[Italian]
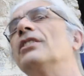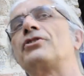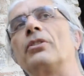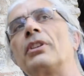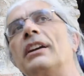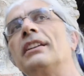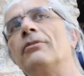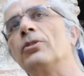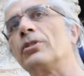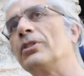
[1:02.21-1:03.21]
C'è un gran
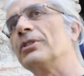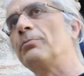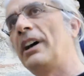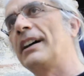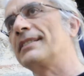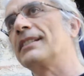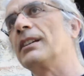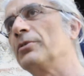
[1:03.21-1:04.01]
lavoro di base che